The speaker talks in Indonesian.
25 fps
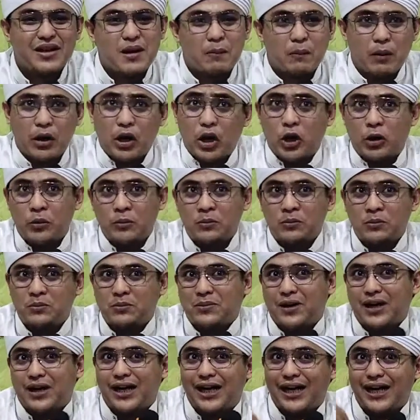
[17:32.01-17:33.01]
belum
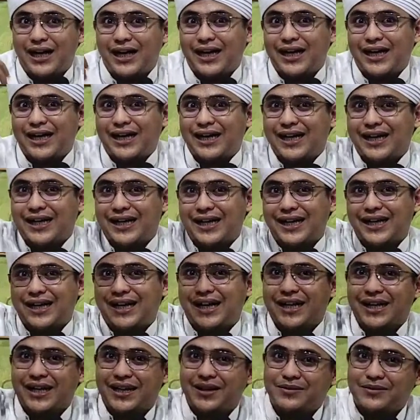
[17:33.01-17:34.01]
uh,
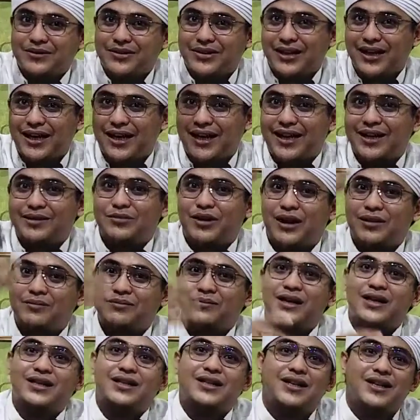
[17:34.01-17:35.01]
Allahumma sholli ala
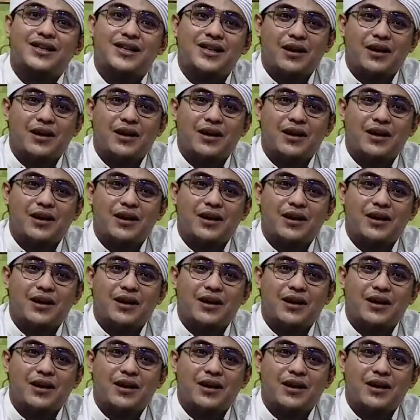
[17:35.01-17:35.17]
Muhammad,